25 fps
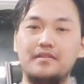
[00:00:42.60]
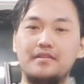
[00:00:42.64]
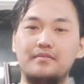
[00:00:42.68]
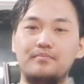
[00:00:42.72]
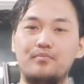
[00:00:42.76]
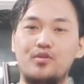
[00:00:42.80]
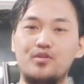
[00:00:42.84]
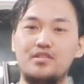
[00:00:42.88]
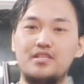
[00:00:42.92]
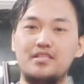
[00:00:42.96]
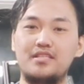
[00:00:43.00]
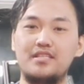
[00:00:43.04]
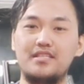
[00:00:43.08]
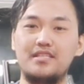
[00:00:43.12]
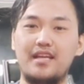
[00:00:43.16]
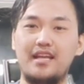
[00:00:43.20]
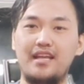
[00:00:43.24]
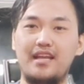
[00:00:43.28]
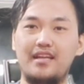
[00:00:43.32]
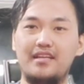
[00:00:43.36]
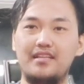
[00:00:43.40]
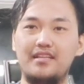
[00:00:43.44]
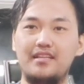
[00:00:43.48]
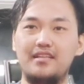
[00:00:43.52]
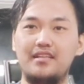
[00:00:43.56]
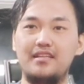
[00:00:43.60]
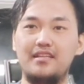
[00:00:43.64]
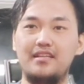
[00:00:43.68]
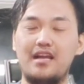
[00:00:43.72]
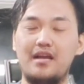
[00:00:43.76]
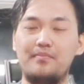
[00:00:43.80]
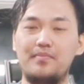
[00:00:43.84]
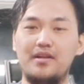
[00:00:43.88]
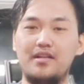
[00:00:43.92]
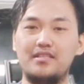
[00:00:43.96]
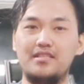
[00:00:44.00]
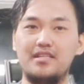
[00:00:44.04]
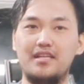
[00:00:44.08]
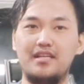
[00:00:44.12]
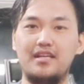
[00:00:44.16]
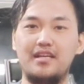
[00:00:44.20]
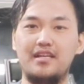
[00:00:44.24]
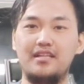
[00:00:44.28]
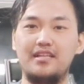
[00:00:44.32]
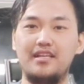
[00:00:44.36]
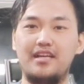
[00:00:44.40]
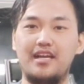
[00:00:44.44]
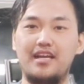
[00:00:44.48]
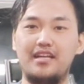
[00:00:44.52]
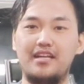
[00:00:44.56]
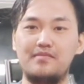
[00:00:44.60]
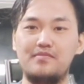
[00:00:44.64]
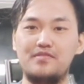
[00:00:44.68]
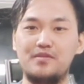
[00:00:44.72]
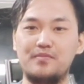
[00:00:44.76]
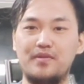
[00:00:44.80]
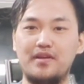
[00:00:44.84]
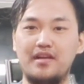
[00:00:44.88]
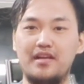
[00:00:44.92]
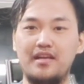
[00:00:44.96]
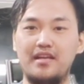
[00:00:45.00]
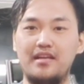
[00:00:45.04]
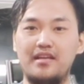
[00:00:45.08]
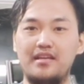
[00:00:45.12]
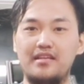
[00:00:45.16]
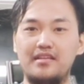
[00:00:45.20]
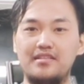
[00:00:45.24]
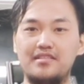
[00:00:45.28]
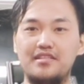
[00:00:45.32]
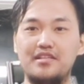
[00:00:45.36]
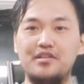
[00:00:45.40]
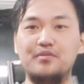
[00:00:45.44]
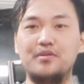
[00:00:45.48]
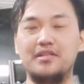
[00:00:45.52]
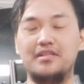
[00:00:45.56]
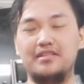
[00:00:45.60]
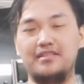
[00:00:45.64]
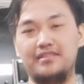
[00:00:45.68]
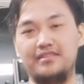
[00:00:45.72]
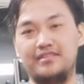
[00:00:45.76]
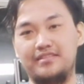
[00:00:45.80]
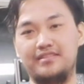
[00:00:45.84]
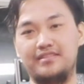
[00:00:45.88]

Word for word: Posisi saya di kapal Jana 36 sebagai steward.